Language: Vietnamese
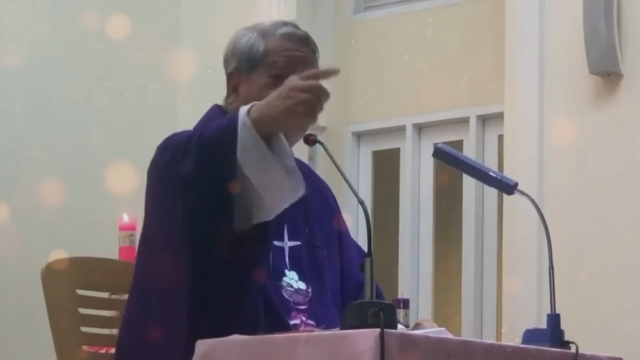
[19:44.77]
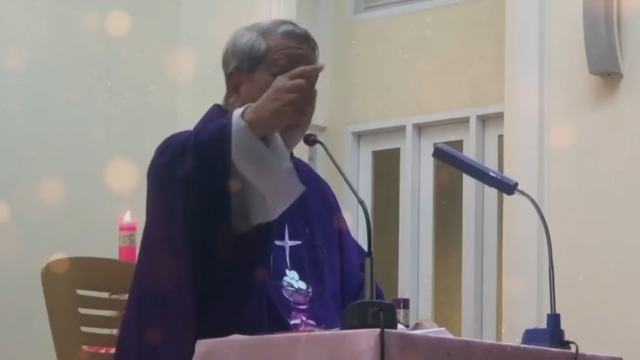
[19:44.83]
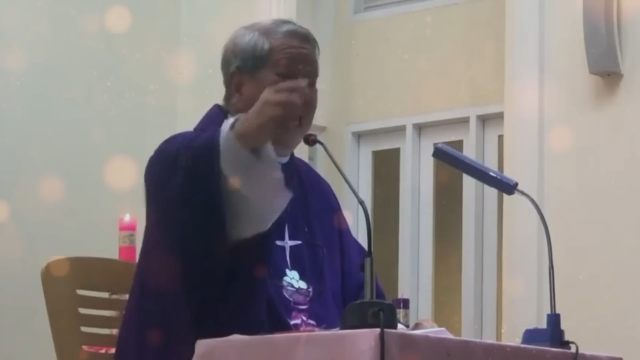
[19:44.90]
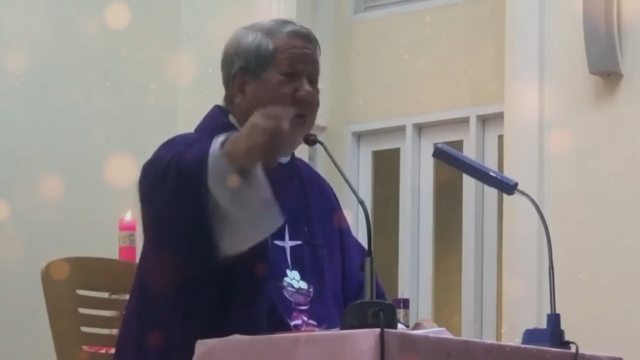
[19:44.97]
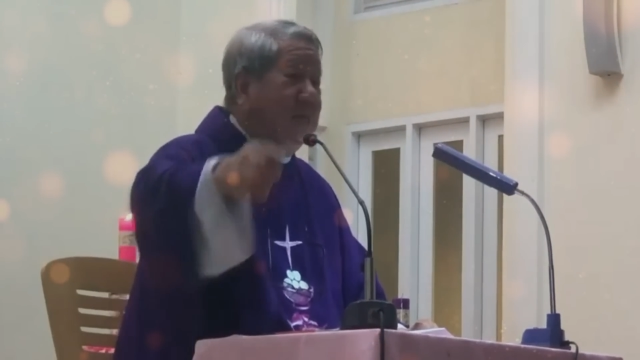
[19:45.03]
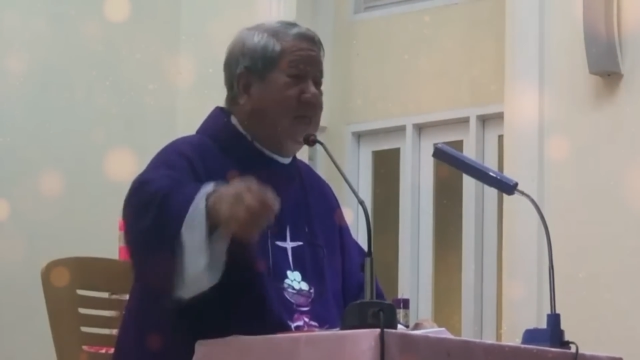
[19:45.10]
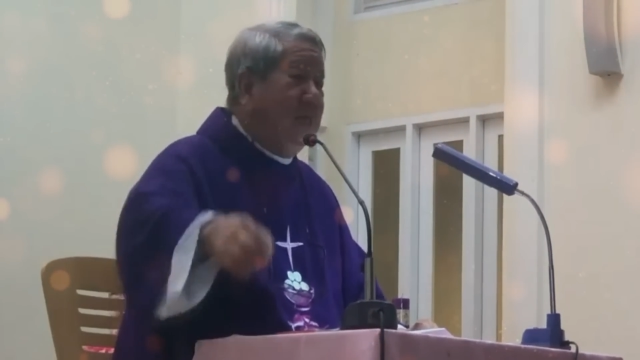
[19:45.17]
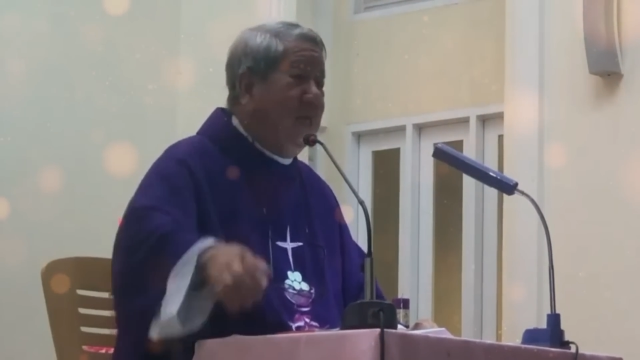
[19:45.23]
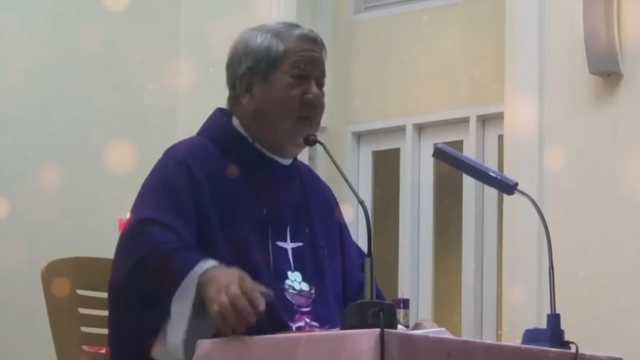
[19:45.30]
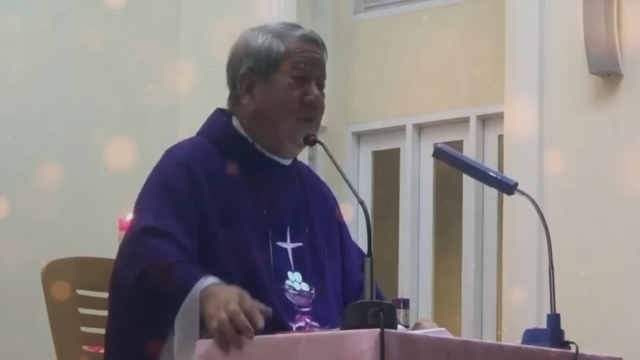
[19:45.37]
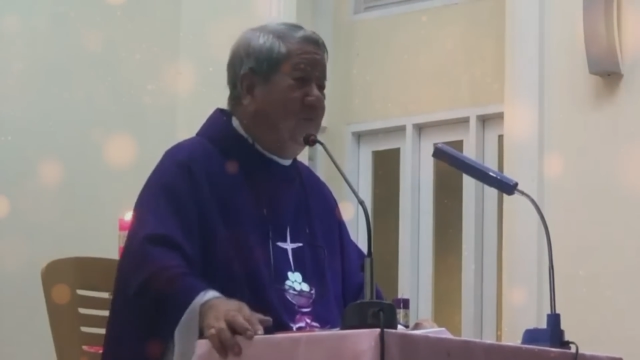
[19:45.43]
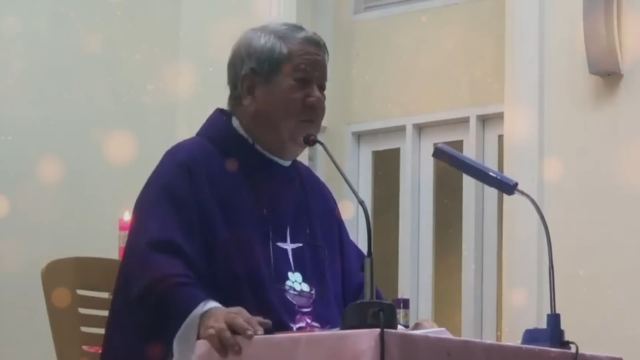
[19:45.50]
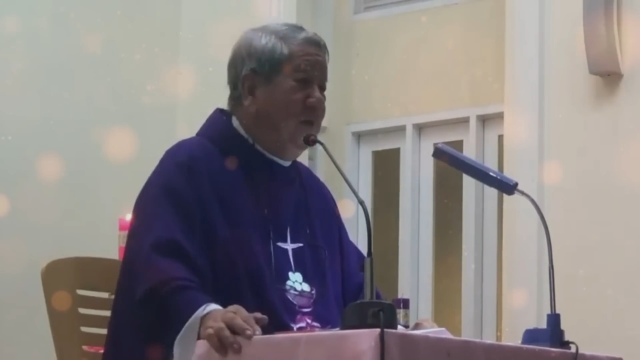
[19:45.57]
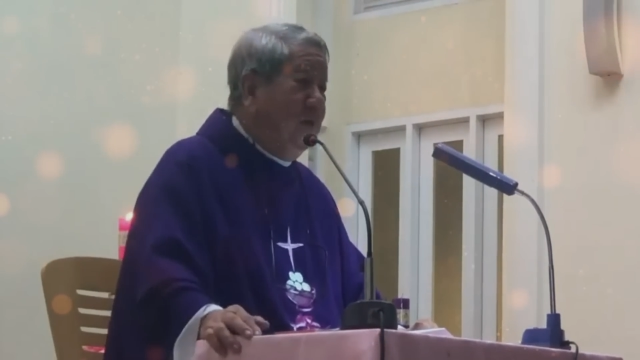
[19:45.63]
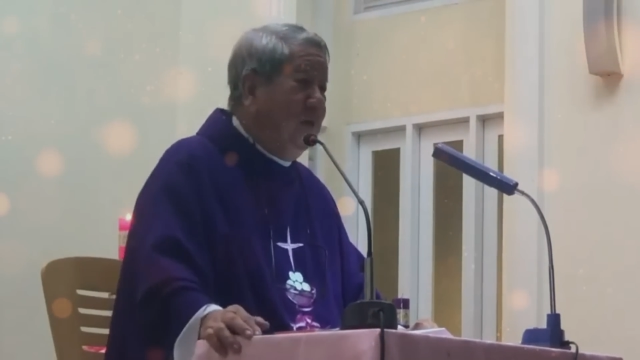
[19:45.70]
để tặng anh chị
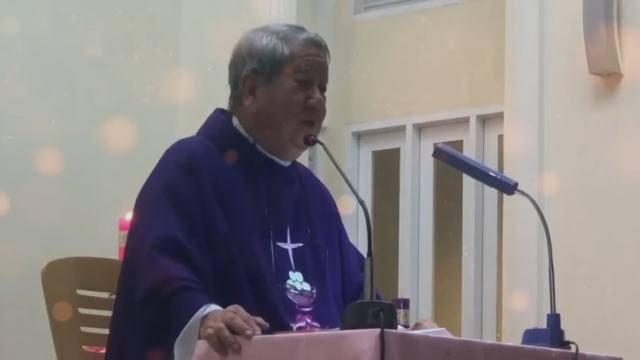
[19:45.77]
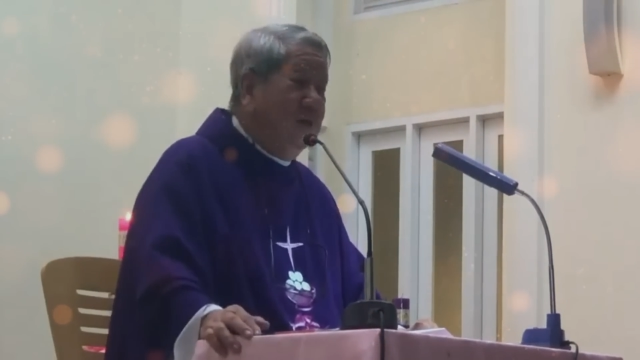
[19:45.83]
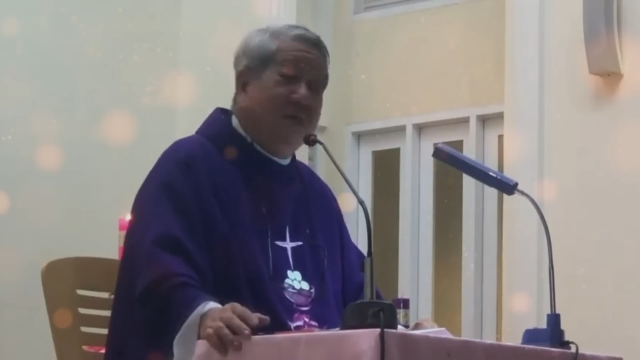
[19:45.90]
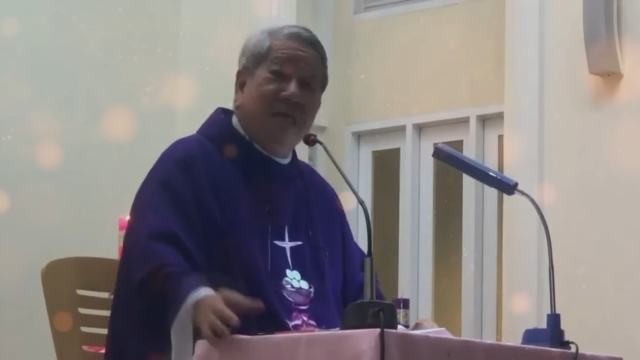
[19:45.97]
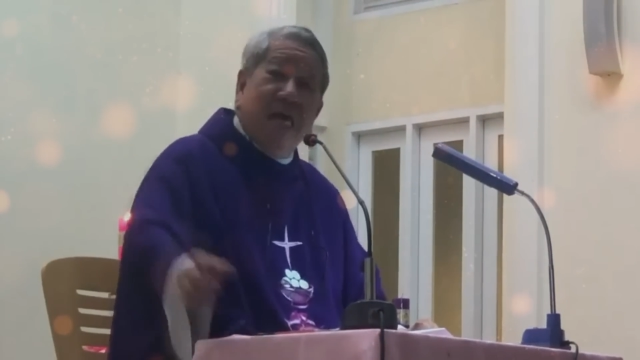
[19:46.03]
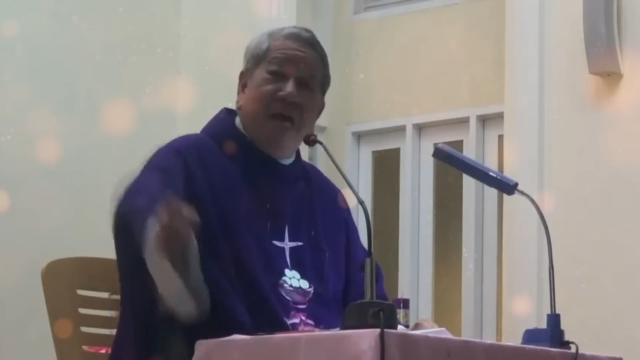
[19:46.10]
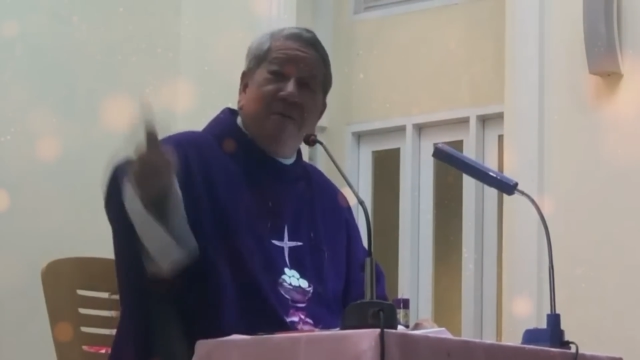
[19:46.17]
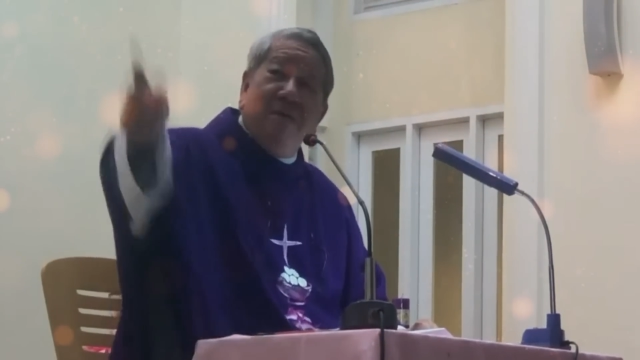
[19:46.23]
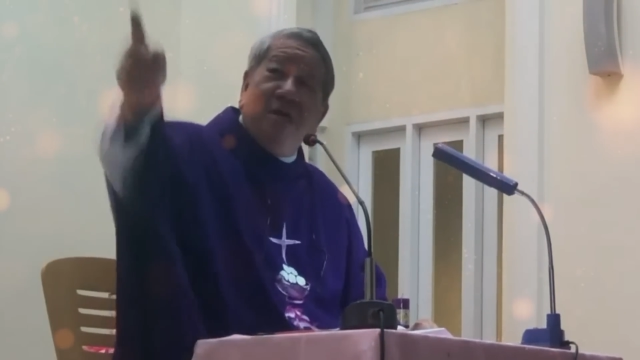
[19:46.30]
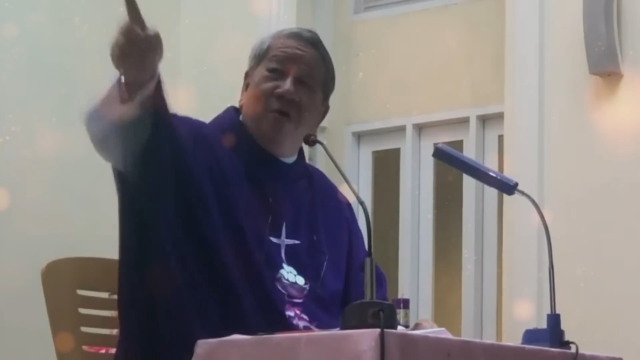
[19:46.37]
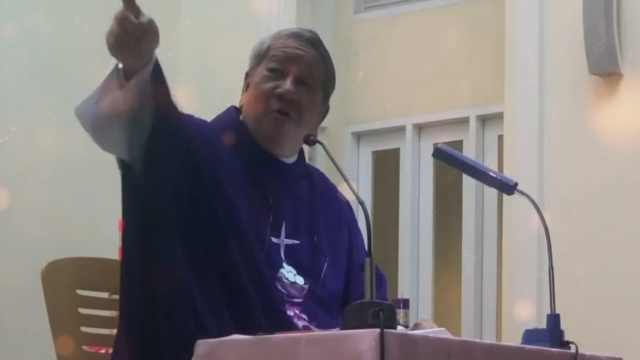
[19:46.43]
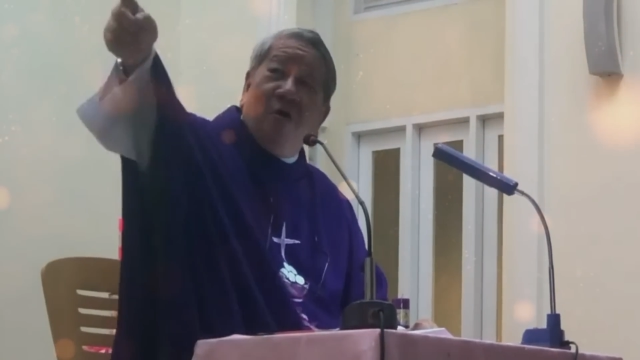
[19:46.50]
em, nhưng nhà mình